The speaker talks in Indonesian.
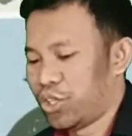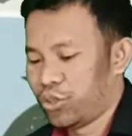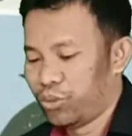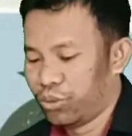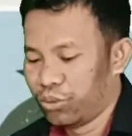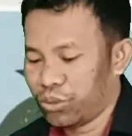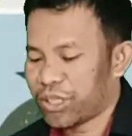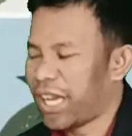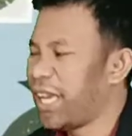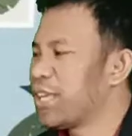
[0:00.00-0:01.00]
Dulu
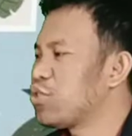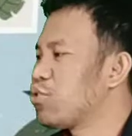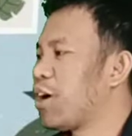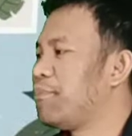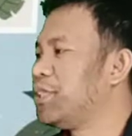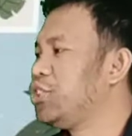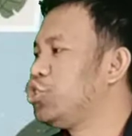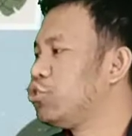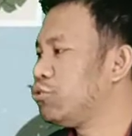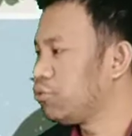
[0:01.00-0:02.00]
saya suka
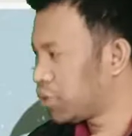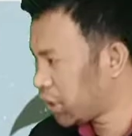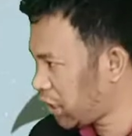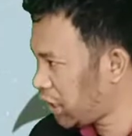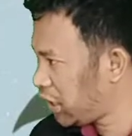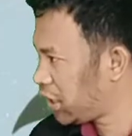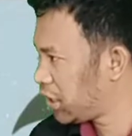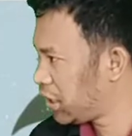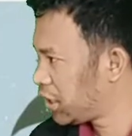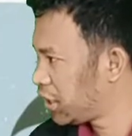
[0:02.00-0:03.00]
mencuri.
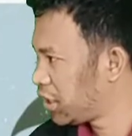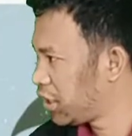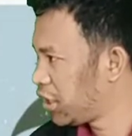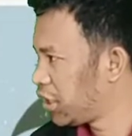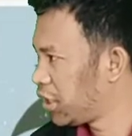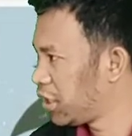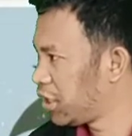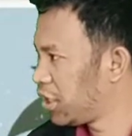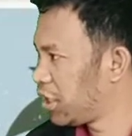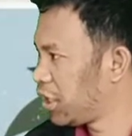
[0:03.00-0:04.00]
Ih, awas
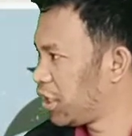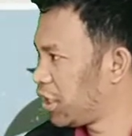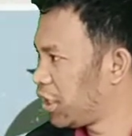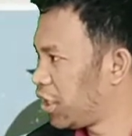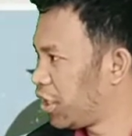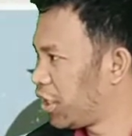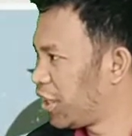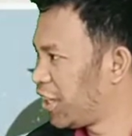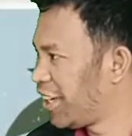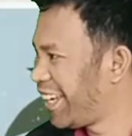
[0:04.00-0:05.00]
ditangkap
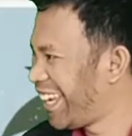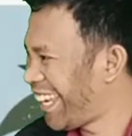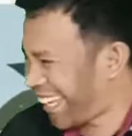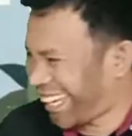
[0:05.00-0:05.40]
polisi lo.